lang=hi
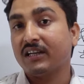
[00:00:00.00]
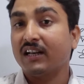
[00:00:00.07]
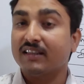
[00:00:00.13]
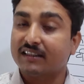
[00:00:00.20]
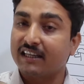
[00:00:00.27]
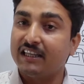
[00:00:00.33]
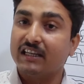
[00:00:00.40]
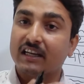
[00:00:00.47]
सेवन
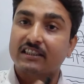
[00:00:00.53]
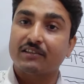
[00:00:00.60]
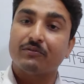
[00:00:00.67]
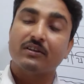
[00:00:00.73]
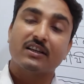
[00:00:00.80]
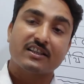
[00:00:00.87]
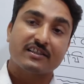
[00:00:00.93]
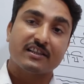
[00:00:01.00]
करना दही का
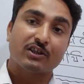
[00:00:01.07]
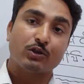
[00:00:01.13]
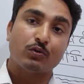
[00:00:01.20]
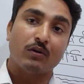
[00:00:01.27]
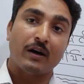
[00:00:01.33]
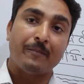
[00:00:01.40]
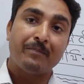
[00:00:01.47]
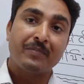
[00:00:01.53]
सेवन कर
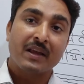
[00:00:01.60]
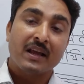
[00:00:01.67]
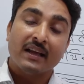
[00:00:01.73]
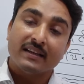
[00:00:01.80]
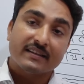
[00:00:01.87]
सकते हो आप